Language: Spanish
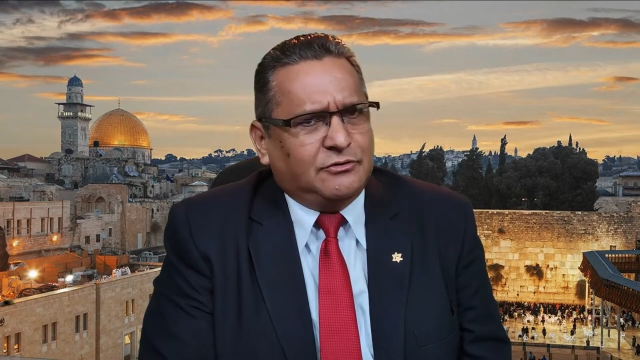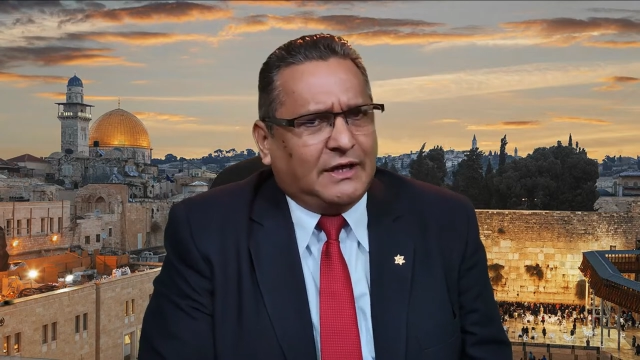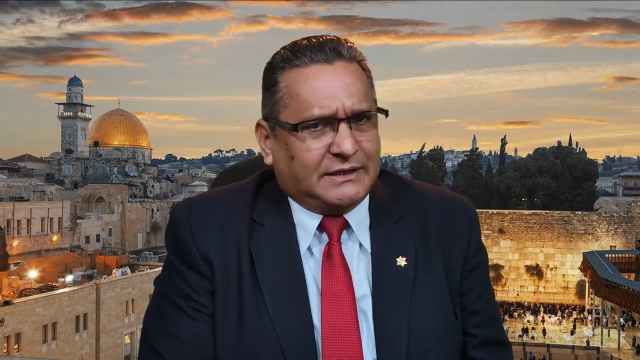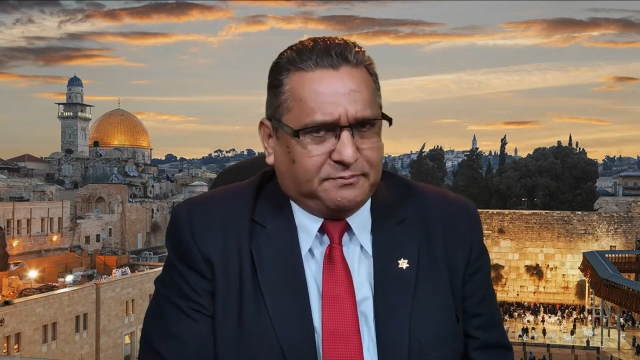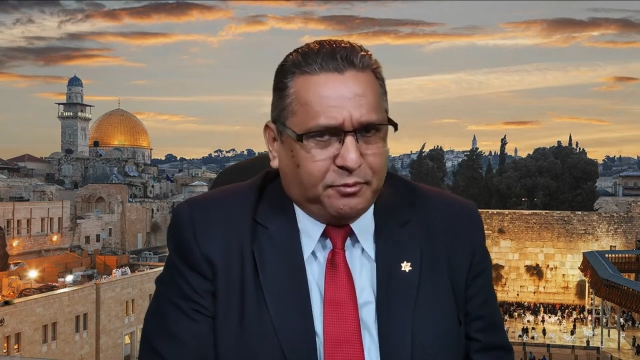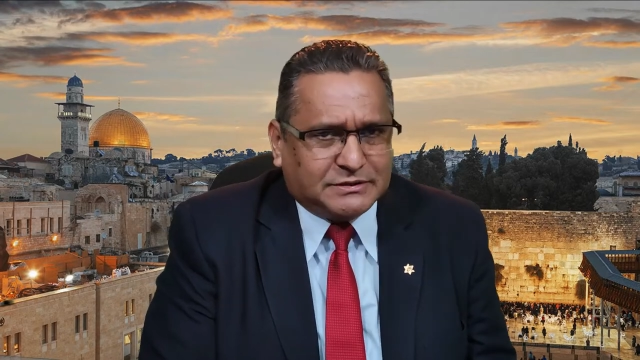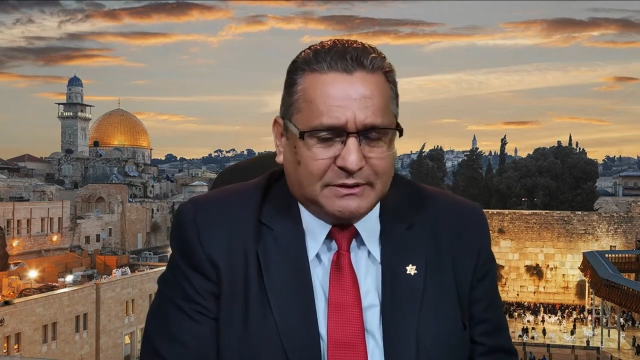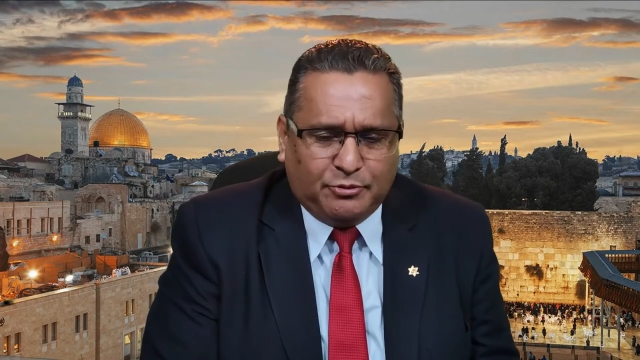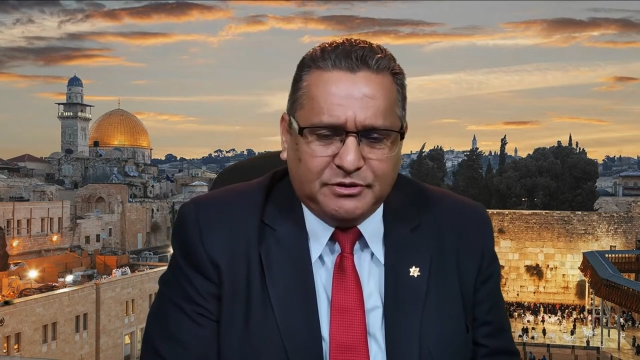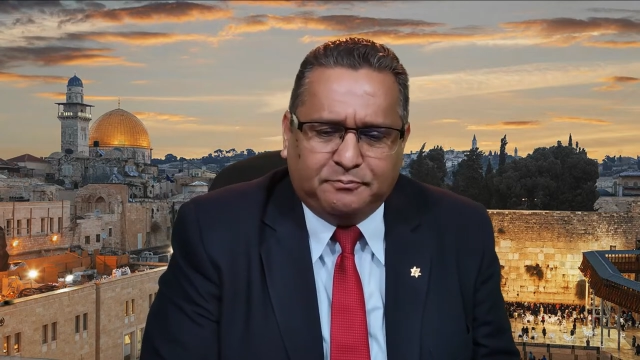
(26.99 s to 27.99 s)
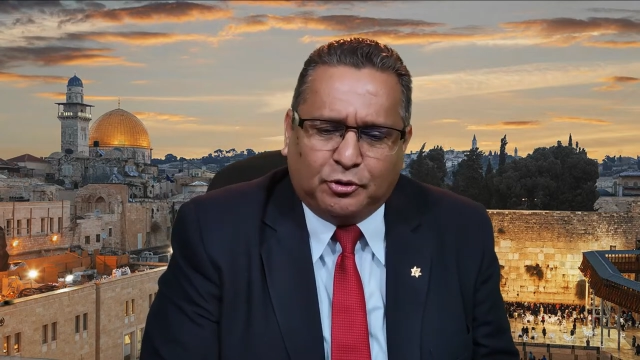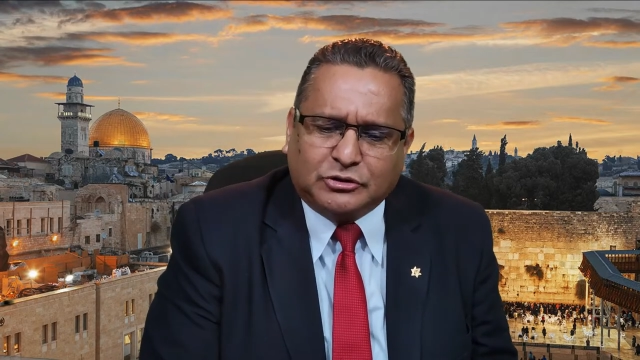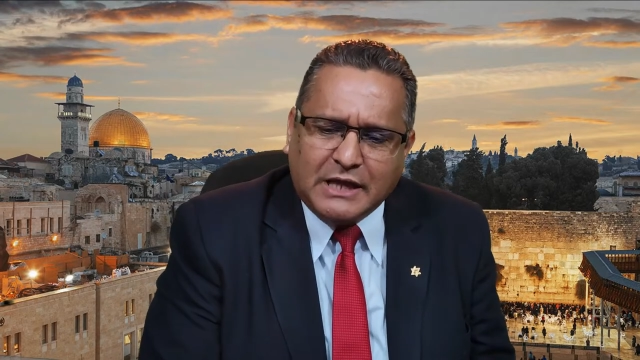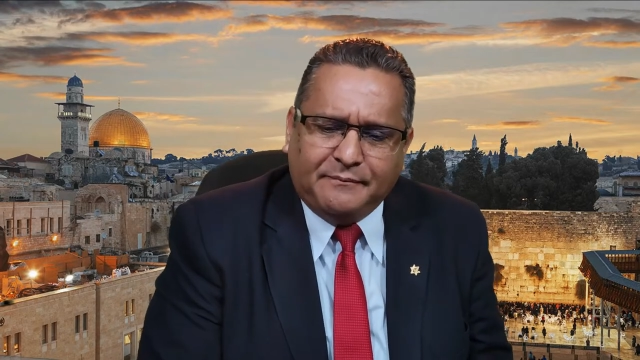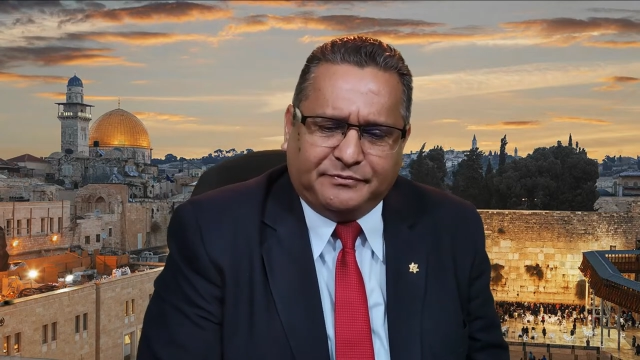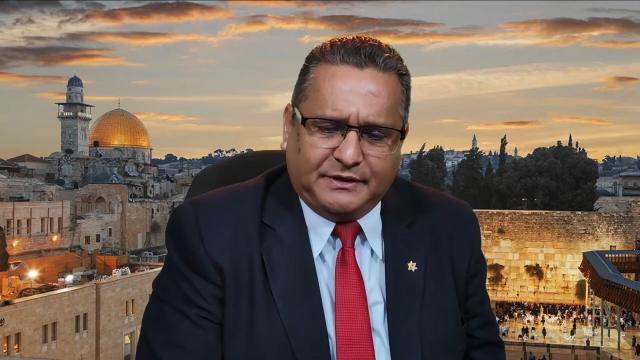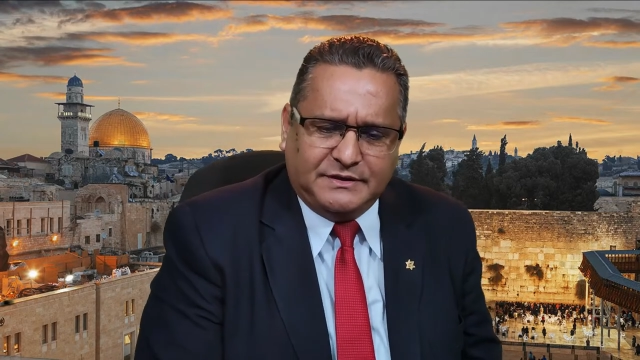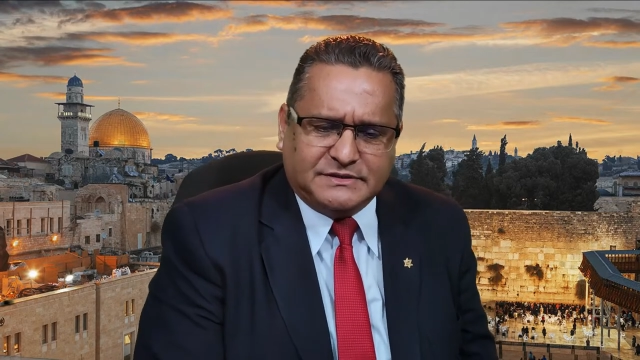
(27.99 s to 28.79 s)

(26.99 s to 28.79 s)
hay una respuesta muy importante.